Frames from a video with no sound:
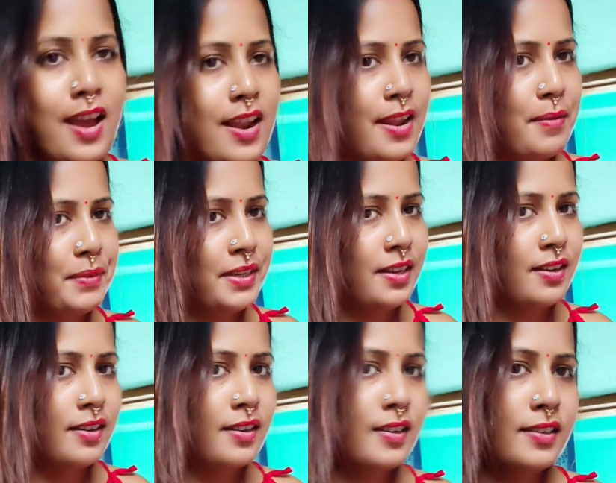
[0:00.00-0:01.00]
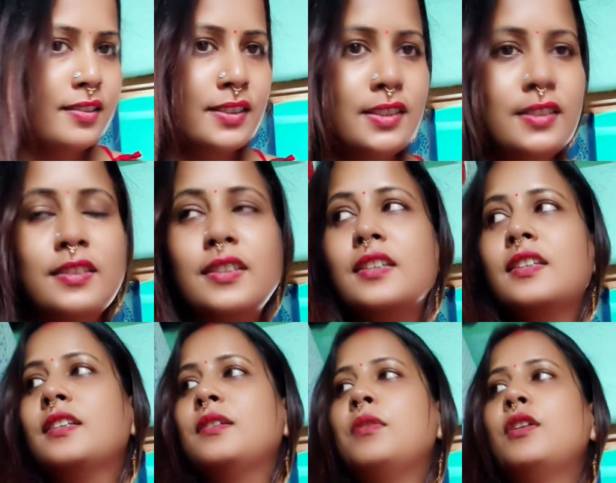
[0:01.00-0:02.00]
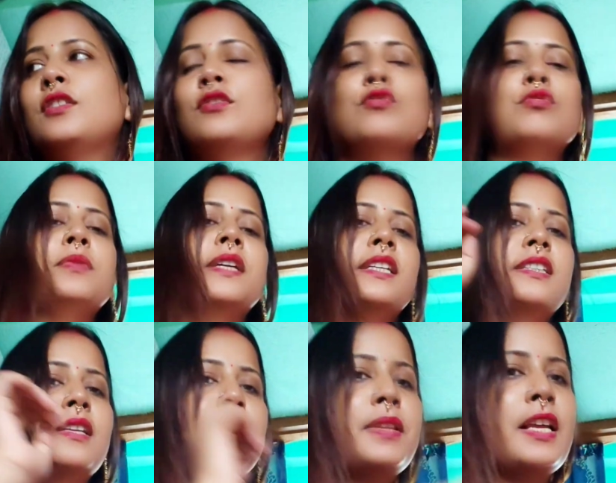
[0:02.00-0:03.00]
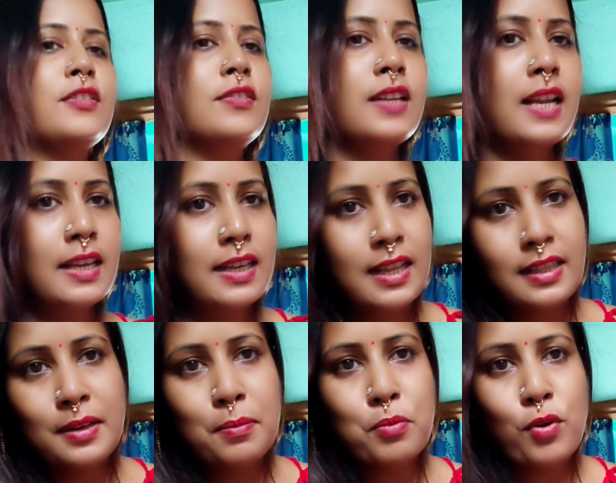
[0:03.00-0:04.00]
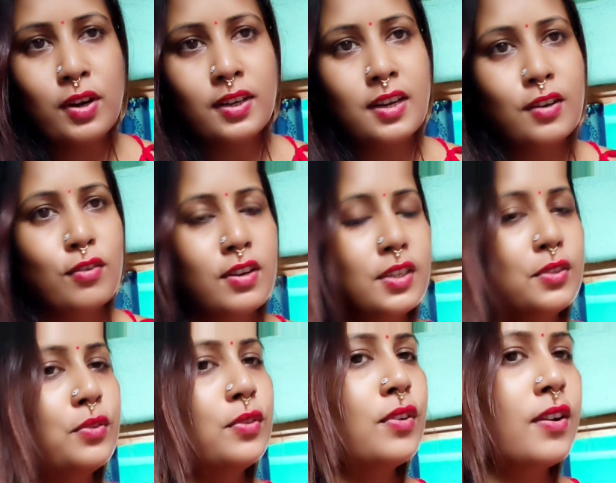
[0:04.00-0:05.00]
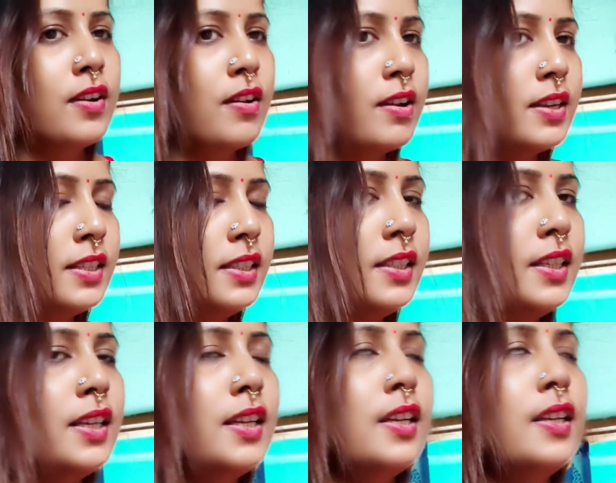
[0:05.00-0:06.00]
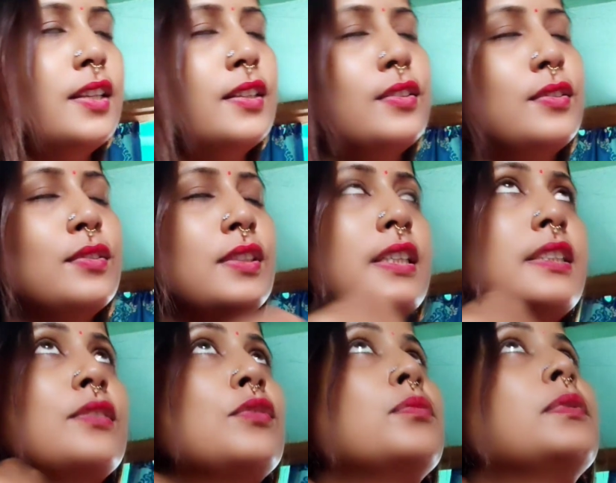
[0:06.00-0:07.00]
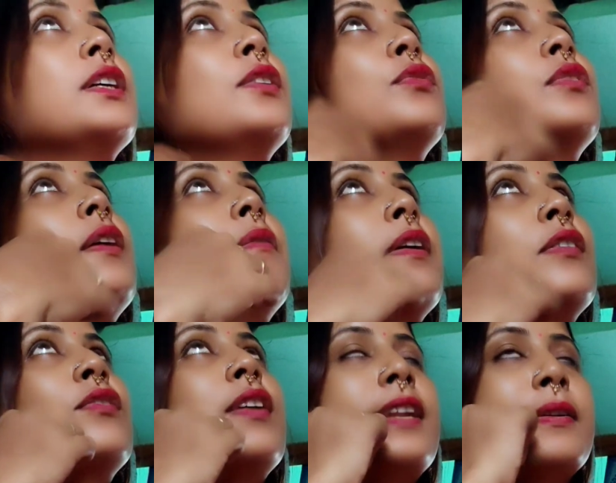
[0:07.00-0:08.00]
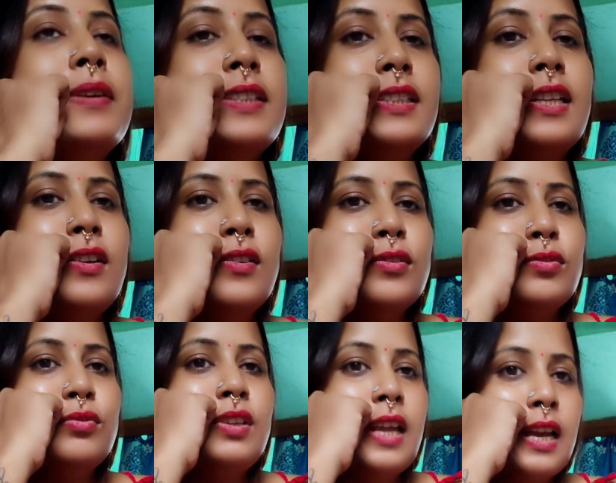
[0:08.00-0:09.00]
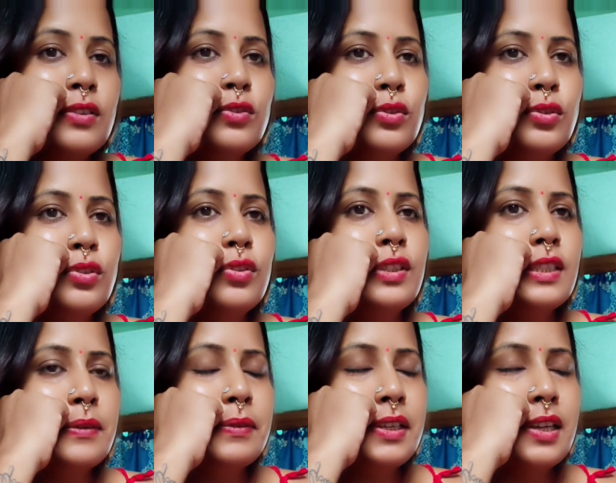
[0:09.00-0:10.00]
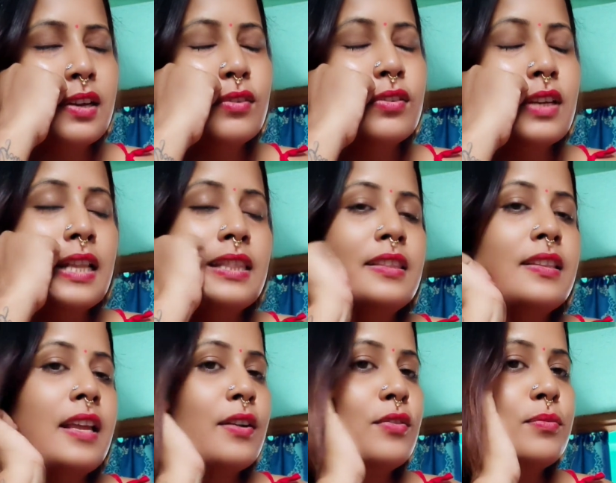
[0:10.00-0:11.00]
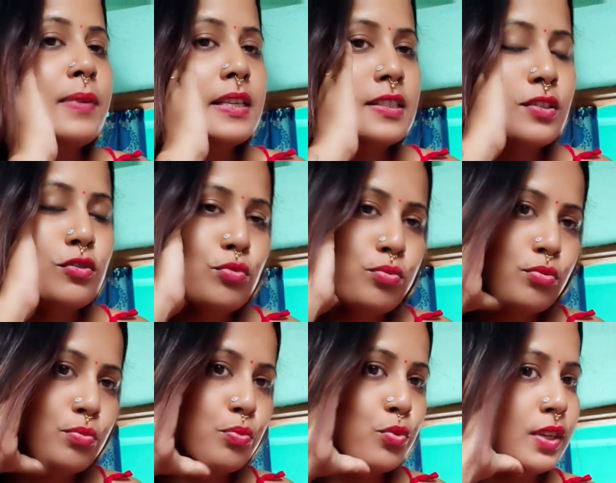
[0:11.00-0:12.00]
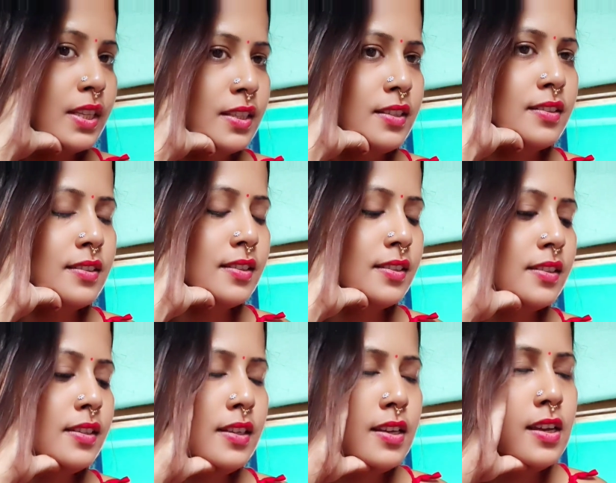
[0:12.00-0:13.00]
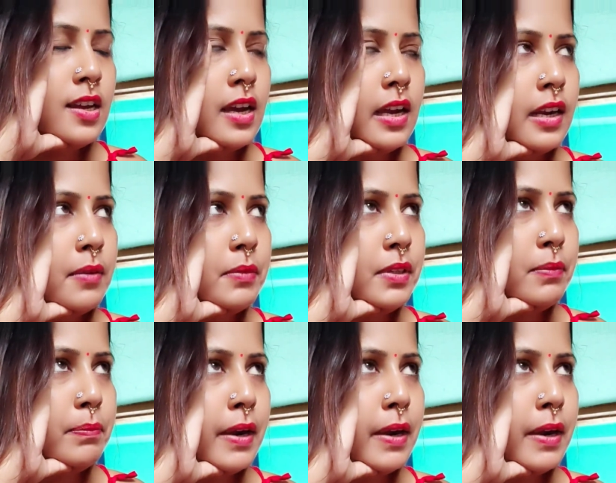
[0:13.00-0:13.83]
আর আমি না কি বলতো ঘুমিয়ে গেছিলাম তার জন্য কালকে রাত্রে ব্লগটা কন্টিনিউ করা হয়নি তো এই যে ঘুম থেকে উঠলাম এখন কটা বাজে জানো শুনলে আশ্চর্য হয়ে যাবে এখন রাত এখন বাজছে দুপুর পৌনে তিনটে আর আমি